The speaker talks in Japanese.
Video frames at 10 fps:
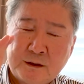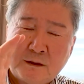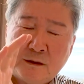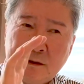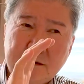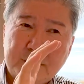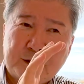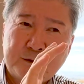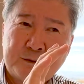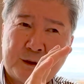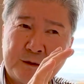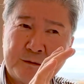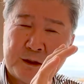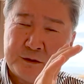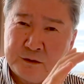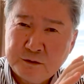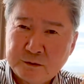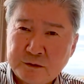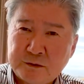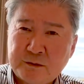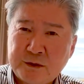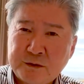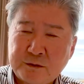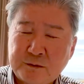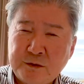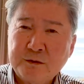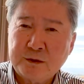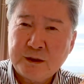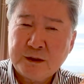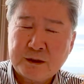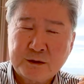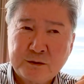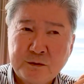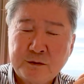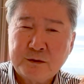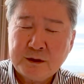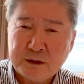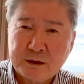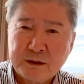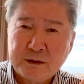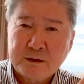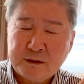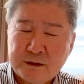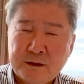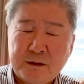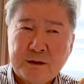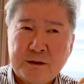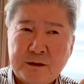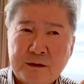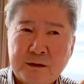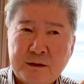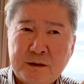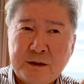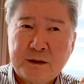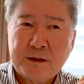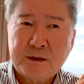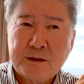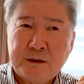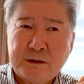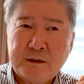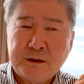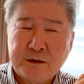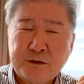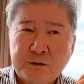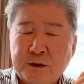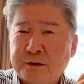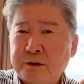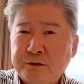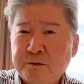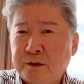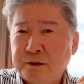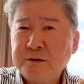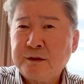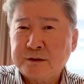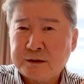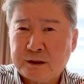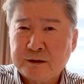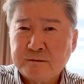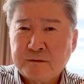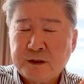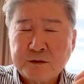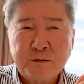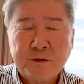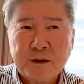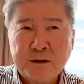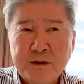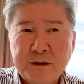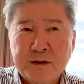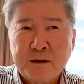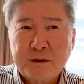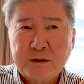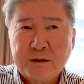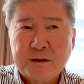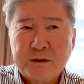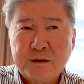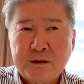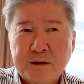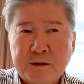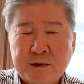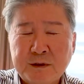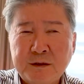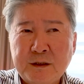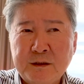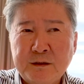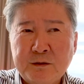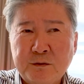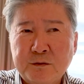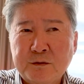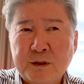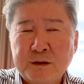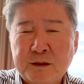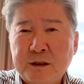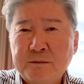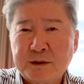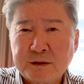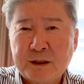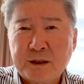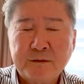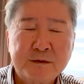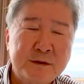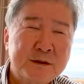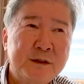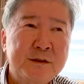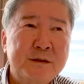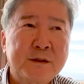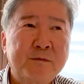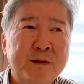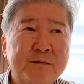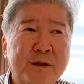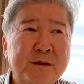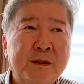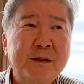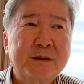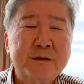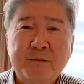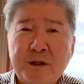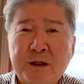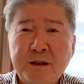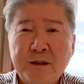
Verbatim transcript: ね、例えばワンルーム、マンションでもいいよね、買っといて、で、えー、ね、1億あったらいくつも買えるじゃないですか。で、その中で、えー、まあ大体東京都内で買えばさ、1200、300万で出せば、